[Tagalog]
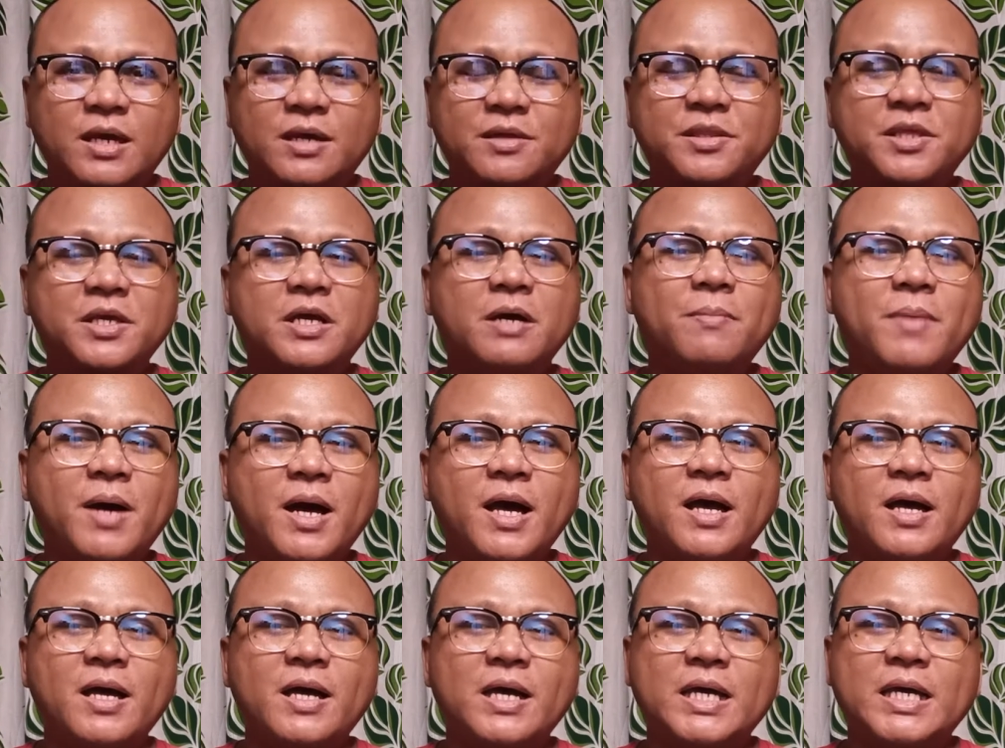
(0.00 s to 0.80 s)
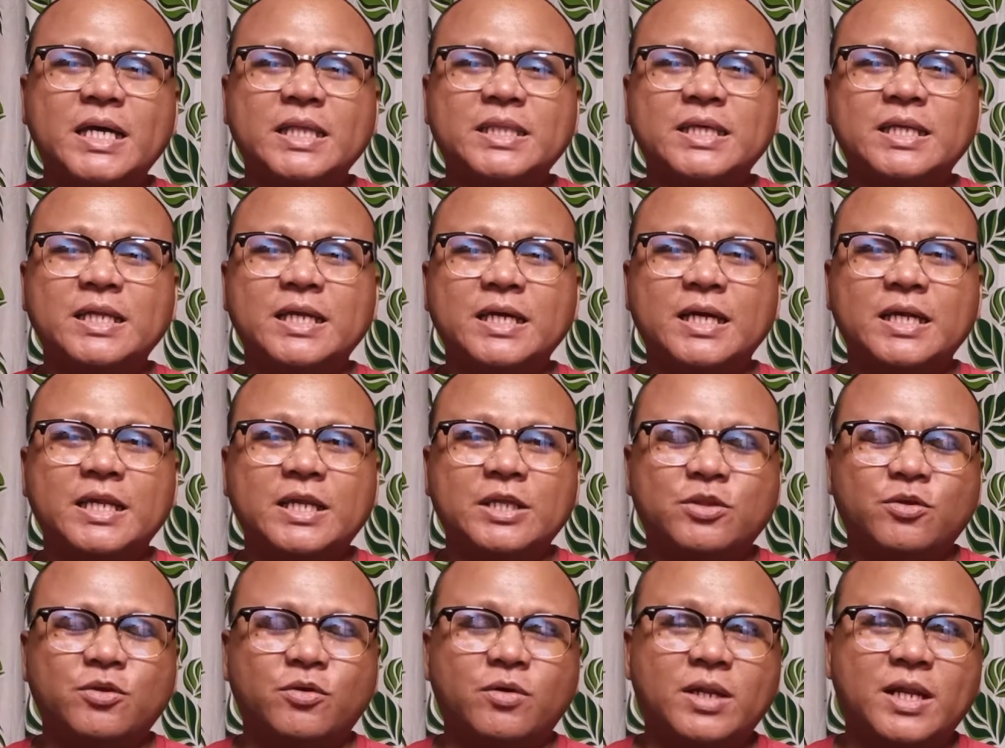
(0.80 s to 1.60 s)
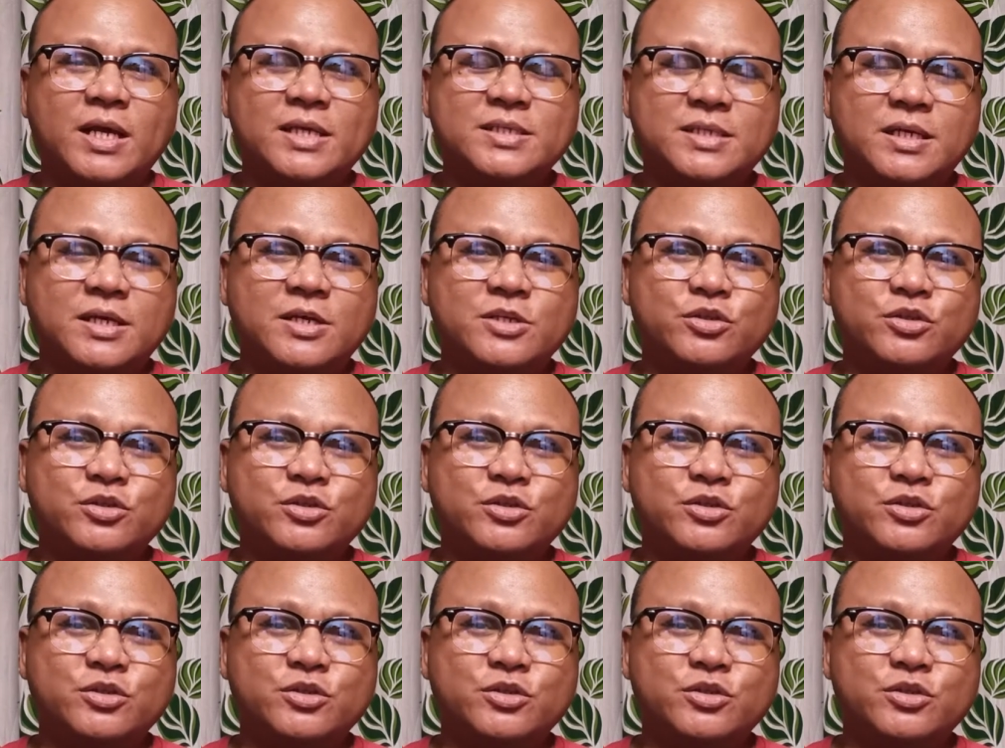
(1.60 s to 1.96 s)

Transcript: hindi ka makakakita ng ganitong klaseng